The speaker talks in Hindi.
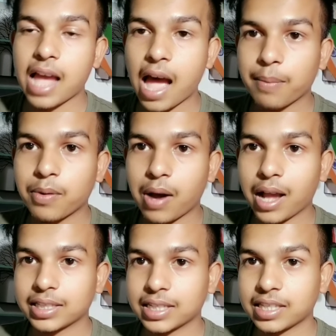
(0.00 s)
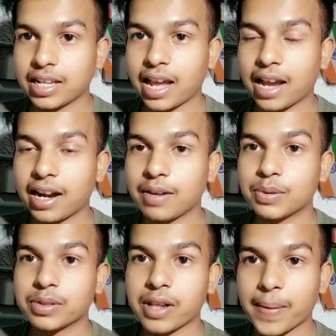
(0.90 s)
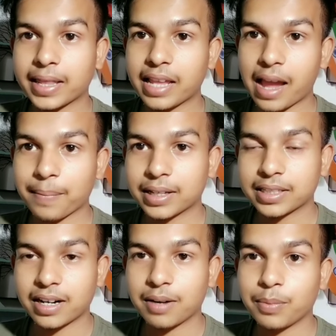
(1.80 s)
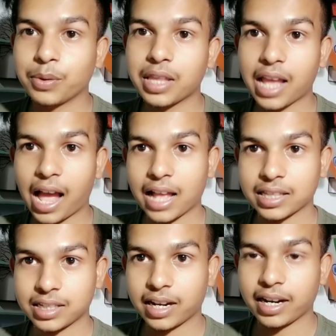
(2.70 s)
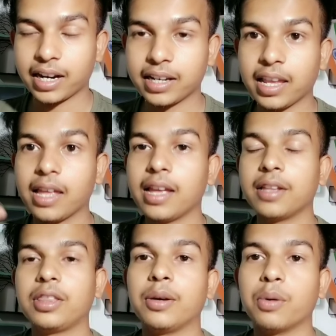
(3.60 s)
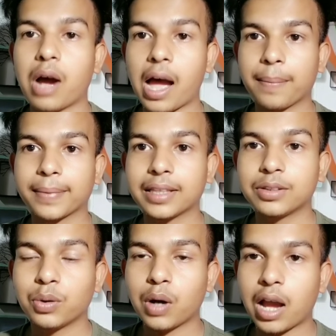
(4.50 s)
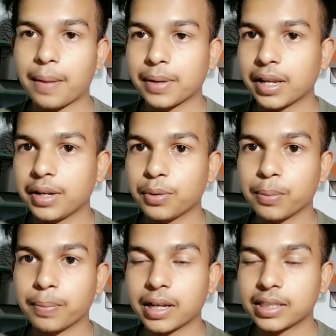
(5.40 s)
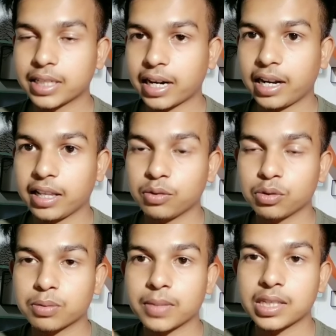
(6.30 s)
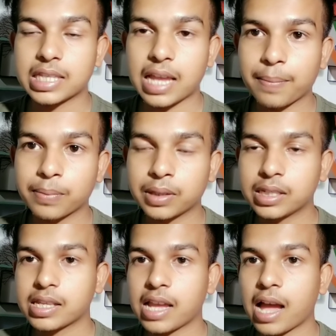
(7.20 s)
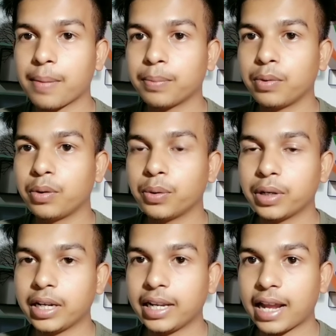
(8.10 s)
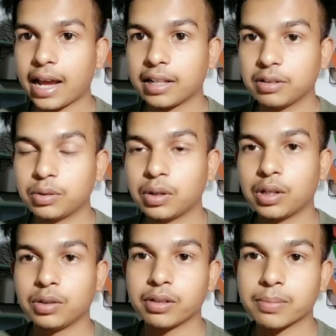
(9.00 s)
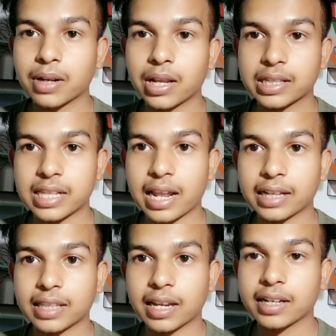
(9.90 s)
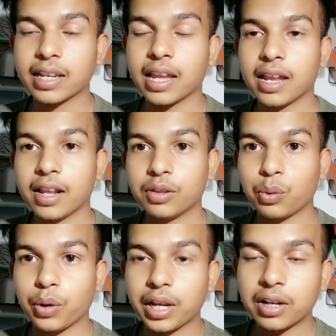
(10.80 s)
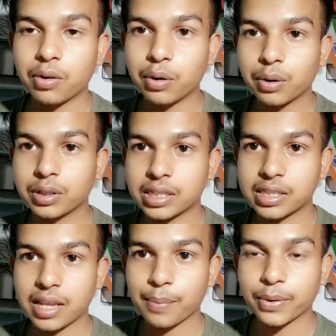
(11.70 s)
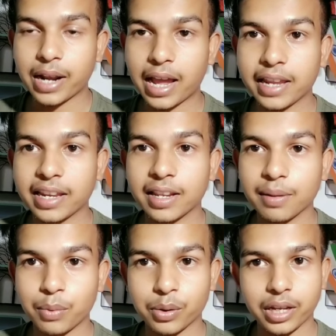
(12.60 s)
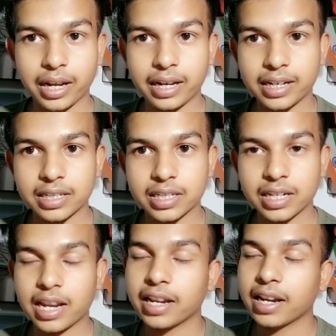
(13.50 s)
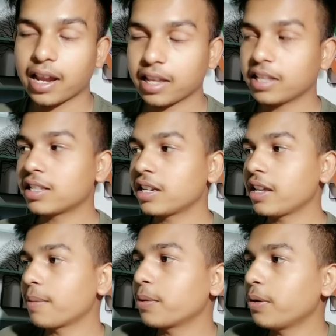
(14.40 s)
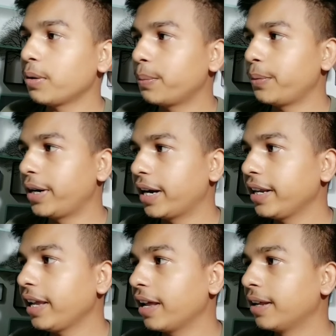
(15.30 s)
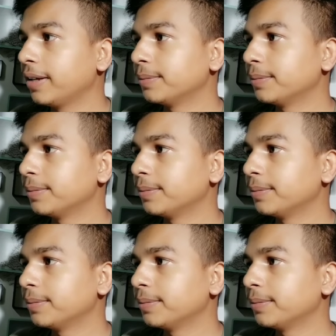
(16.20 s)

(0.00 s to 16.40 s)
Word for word: जैसे आपको अच्छा से लाना है उसके बाद आपका चैनल बहुत ही अच्छा रहेगा ठीक है तो आपका जो आपका यूट्यूब का चैनल है तो उसमें जैसे आप जैसे आप लोगों नहीं लगाते हो तो इसमें कैसे लगता है ठीक है तो एक लोगों को जैसे हमको लाएंगे बहुत ही इंटरेस्टिंग लगेगा इसलिए हमको बोल रहा है ठीक है